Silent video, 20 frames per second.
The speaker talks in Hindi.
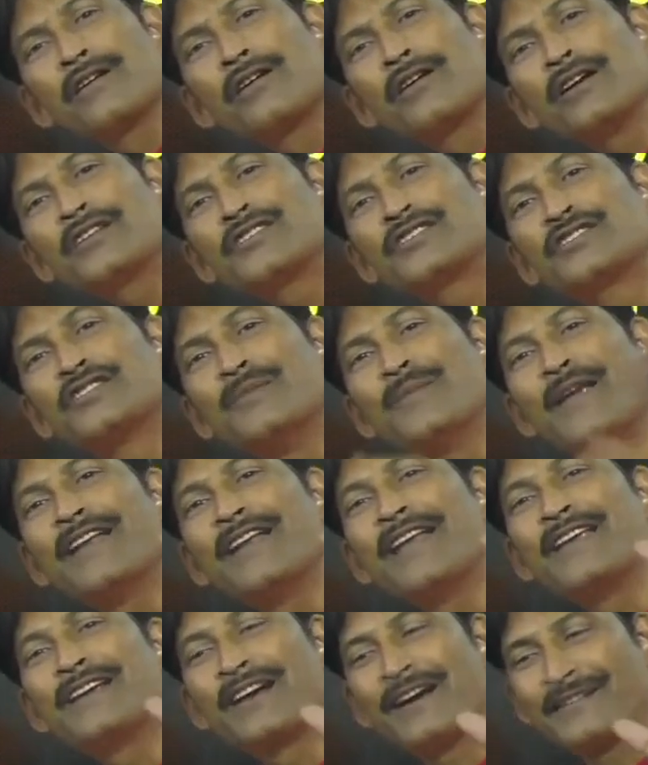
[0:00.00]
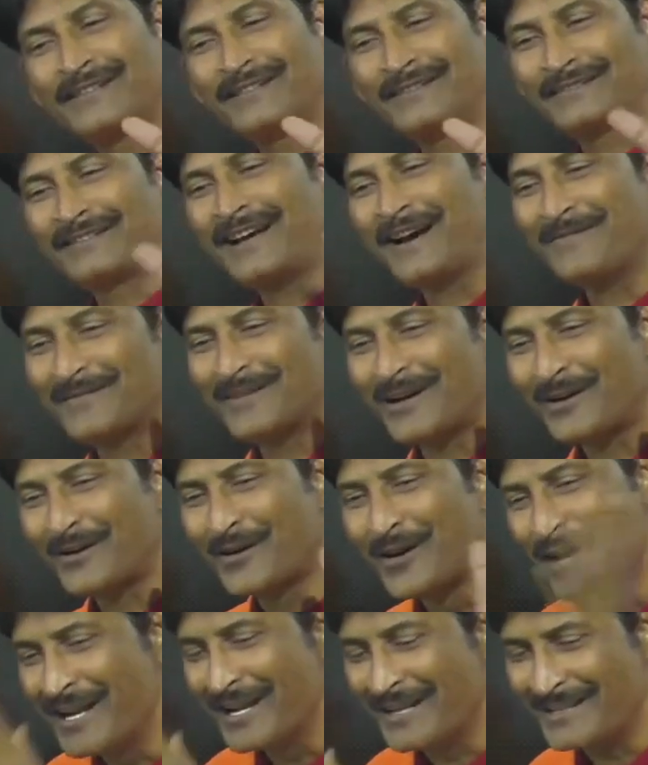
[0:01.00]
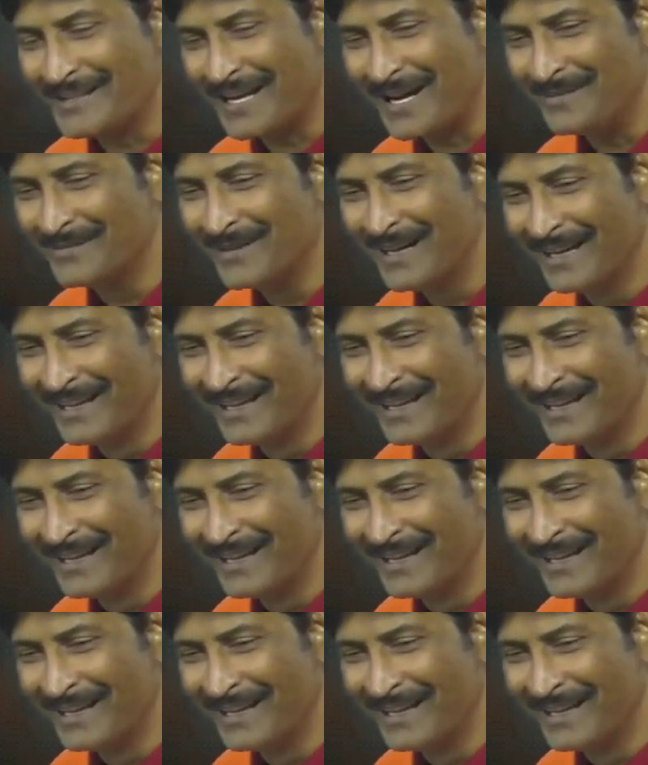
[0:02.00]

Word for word: कुछ भी नहीं कर सकते आपका कोई एग्जाम